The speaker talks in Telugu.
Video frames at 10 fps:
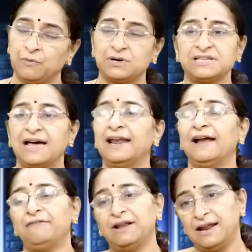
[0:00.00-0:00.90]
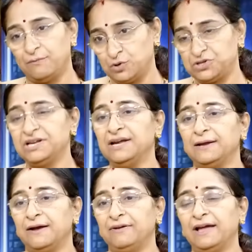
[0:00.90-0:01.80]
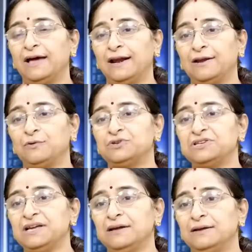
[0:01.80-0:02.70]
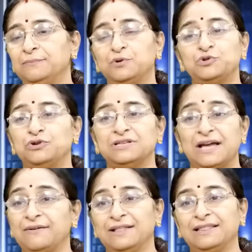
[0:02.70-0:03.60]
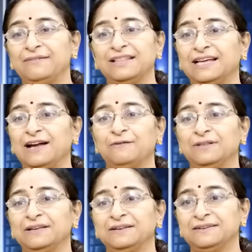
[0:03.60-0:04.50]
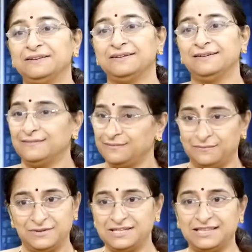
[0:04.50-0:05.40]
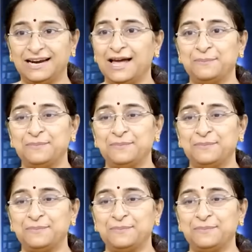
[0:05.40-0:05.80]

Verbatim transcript: ఒకసారి ఆవిడ అలా వచ్చి ఆ విహారానికి వచ్చి ఇప్పుడు చూడు ఎంత వింతగా ఉంది విచిత్రంగా